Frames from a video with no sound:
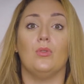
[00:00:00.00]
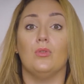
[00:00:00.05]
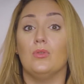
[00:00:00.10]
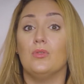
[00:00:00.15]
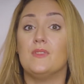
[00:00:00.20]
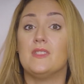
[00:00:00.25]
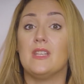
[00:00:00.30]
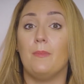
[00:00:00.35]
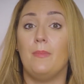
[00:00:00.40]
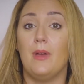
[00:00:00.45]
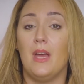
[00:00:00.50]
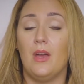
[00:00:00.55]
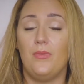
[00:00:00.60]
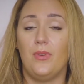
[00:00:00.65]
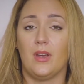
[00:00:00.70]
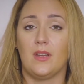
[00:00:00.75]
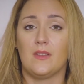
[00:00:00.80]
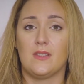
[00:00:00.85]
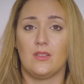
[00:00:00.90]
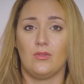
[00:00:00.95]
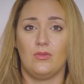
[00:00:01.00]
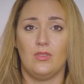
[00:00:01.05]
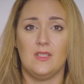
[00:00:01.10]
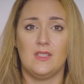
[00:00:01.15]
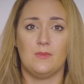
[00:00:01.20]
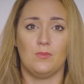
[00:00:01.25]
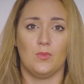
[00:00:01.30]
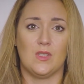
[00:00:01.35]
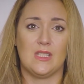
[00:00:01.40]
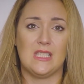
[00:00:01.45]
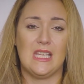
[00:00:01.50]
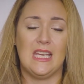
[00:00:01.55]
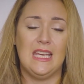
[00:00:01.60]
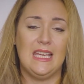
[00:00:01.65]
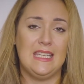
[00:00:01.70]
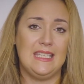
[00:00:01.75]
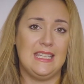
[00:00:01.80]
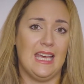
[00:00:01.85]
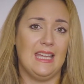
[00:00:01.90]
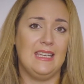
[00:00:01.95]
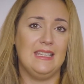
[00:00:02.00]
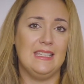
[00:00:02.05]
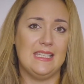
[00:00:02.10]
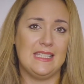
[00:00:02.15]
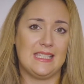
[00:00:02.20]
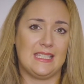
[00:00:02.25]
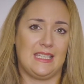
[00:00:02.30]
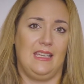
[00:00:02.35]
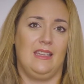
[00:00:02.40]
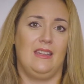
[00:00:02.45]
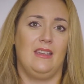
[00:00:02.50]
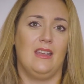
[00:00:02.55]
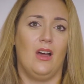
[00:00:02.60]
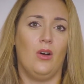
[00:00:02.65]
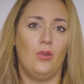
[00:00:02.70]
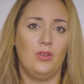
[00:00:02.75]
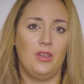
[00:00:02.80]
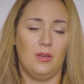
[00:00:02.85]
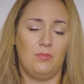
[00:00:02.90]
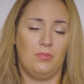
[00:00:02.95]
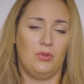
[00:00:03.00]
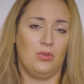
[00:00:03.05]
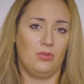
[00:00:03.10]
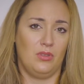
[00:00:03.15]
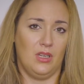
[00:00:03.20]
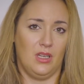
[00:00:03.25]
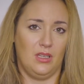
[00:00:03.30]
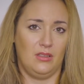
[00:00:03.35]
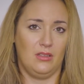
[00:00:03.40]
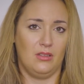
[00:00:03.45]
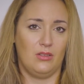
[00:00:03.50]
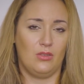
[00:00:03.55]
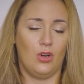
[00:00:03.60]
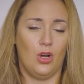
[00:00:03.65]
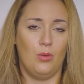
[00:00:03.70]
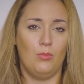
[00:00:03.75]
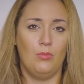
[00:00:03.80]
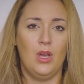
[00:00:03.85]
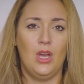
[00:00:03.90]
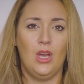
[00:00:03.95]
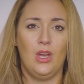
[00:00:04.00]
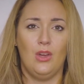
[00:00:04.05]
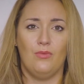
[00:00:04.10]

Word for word: unser Perfektionismus, dann ist genau der Punkt angekommen,